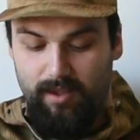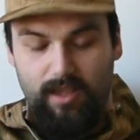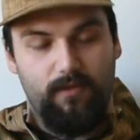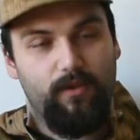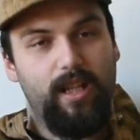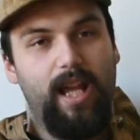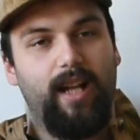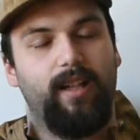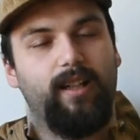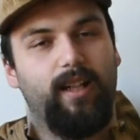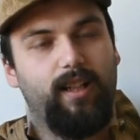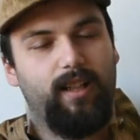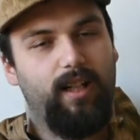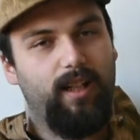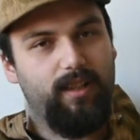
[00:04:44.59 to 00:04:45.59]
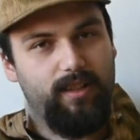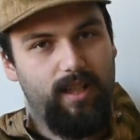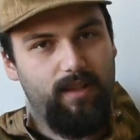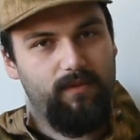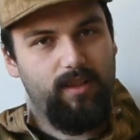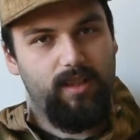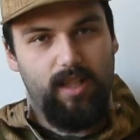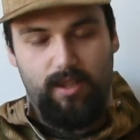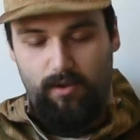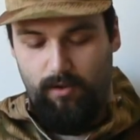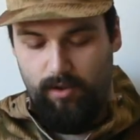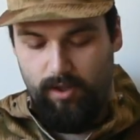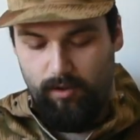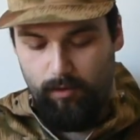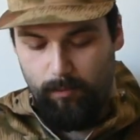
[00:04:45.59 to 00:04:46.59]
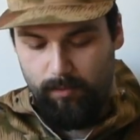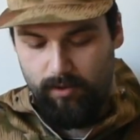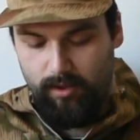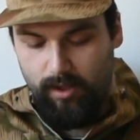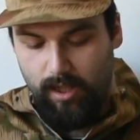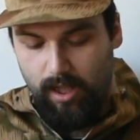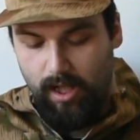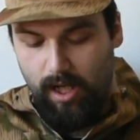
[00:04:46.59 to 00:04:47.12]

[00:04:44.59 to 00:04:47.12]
Sie ist von RKK David, der ist auch in der Gruppe.